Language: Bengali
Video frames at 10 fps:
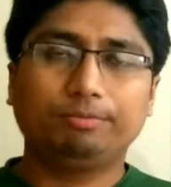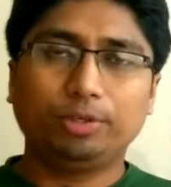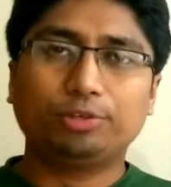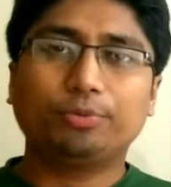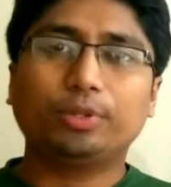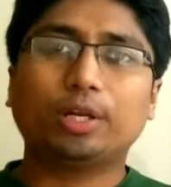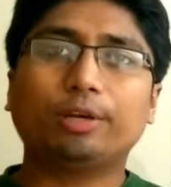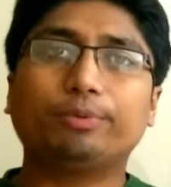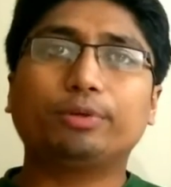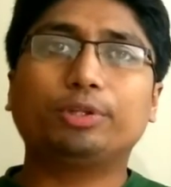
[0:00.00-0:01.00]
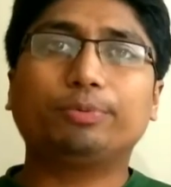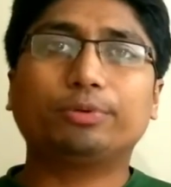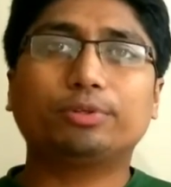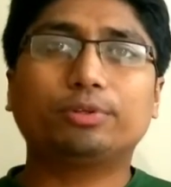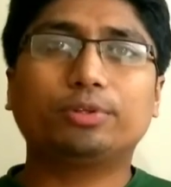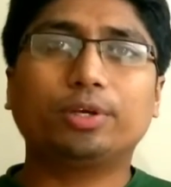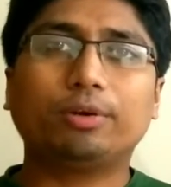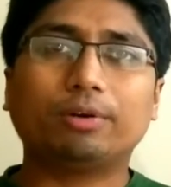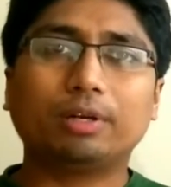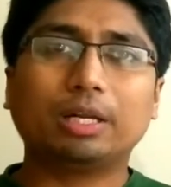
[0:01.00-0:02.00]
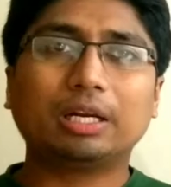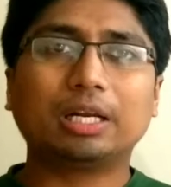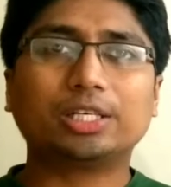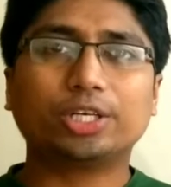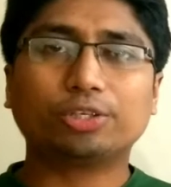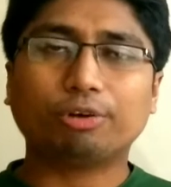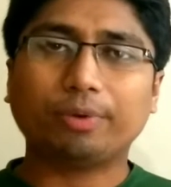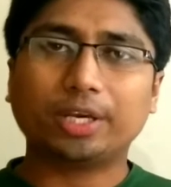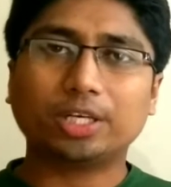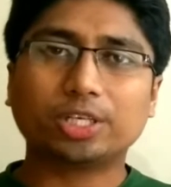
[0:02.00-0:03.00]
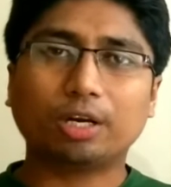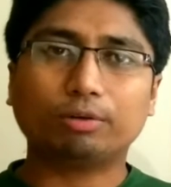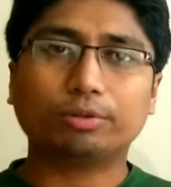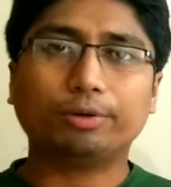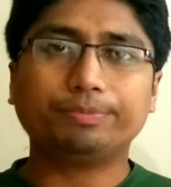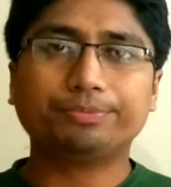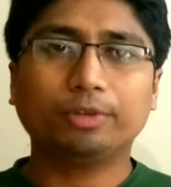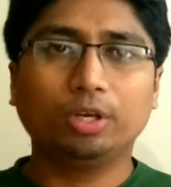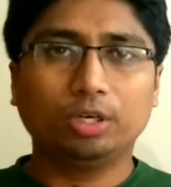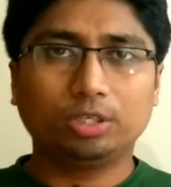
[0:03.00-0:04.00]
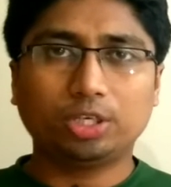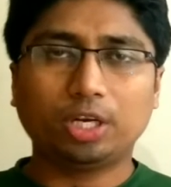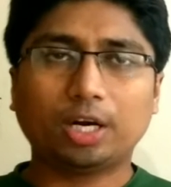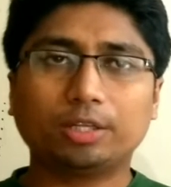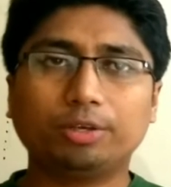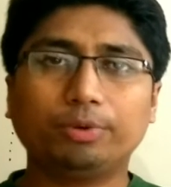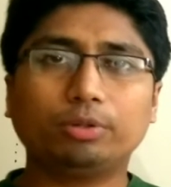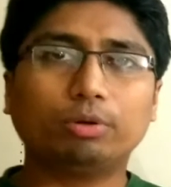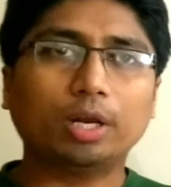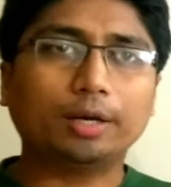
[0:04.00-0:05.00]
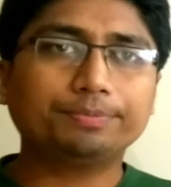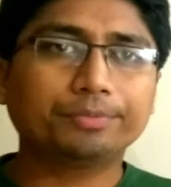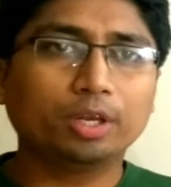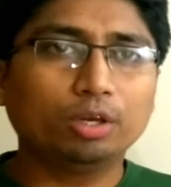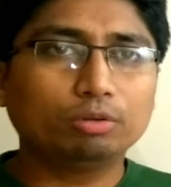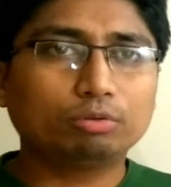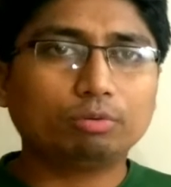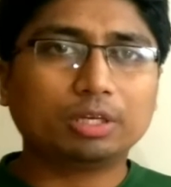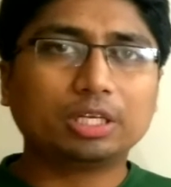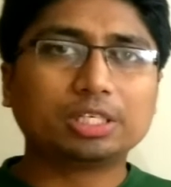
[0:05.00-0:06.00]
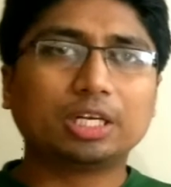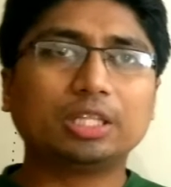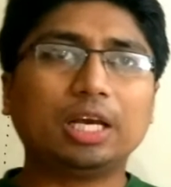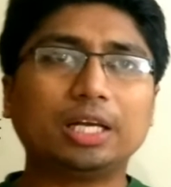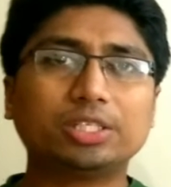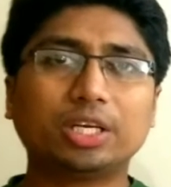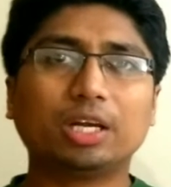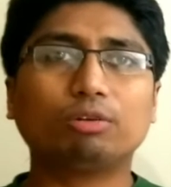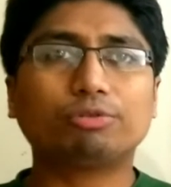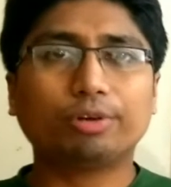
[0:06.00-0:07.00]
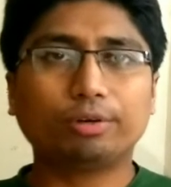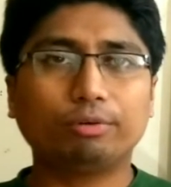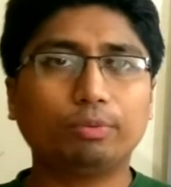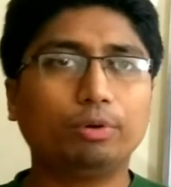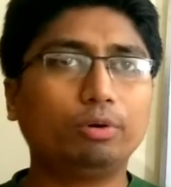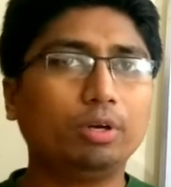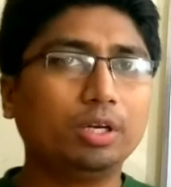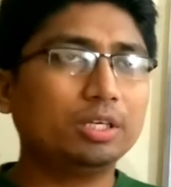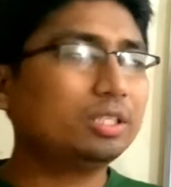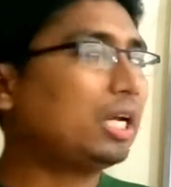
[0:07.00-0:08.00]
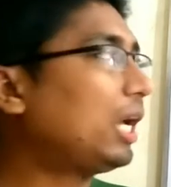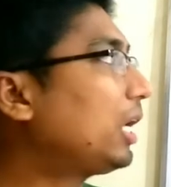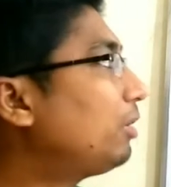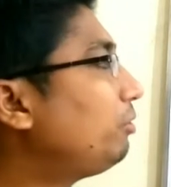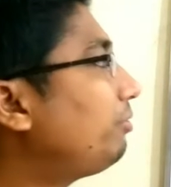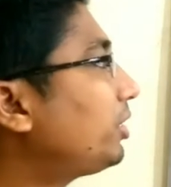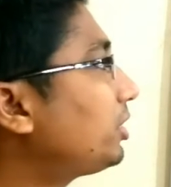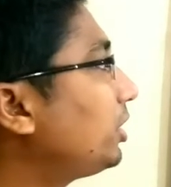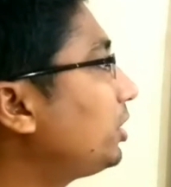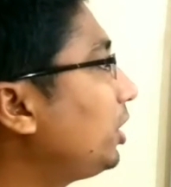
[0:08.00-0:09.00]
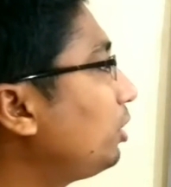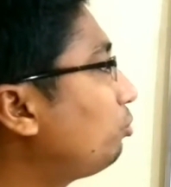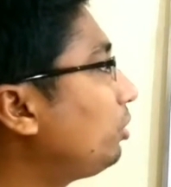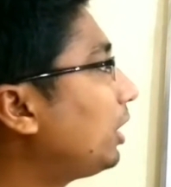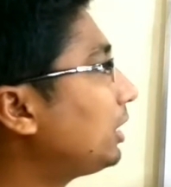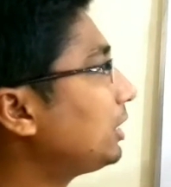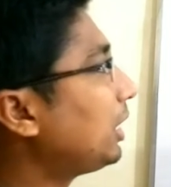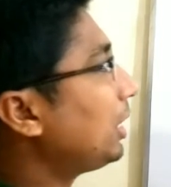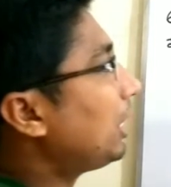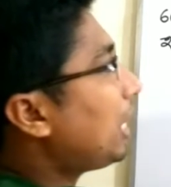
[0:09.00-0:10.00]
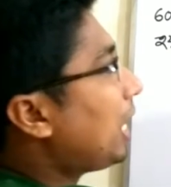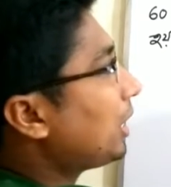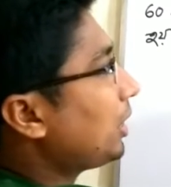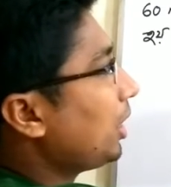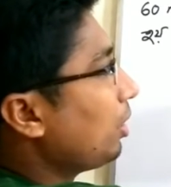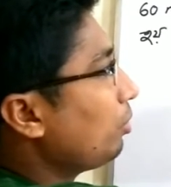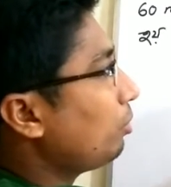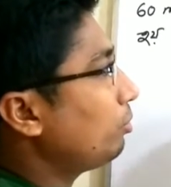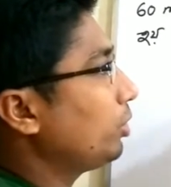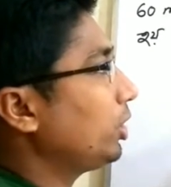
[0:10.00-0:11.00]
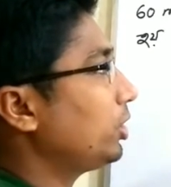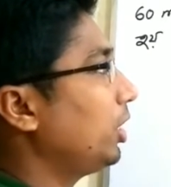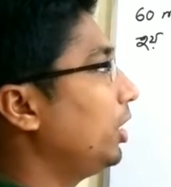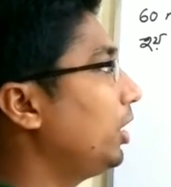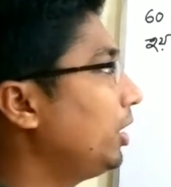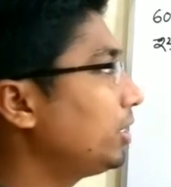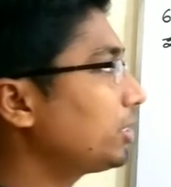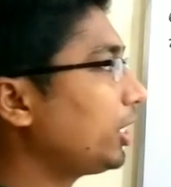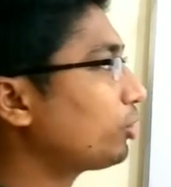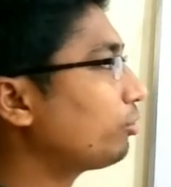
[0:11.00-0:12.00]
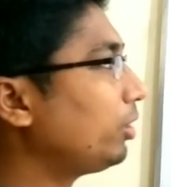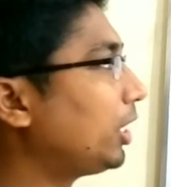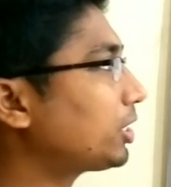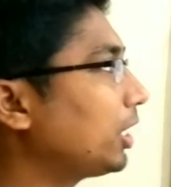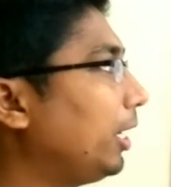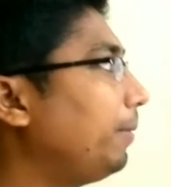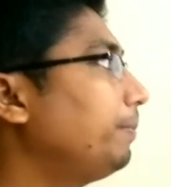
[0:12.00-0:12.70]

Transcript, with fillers: বিশ্ববিদ্যালয় ভর্তি প্রস্তুতির অনলাইন ক্লাসে সবাইকে স্বাগতম শিক্ষার্থীবৃন্দরা তোমাদের সাথে আজকে আলোচনা করব ঢাকা ইউনিভার্সিটি দুই হাজার আঠারো উনিশ সেশনে আসা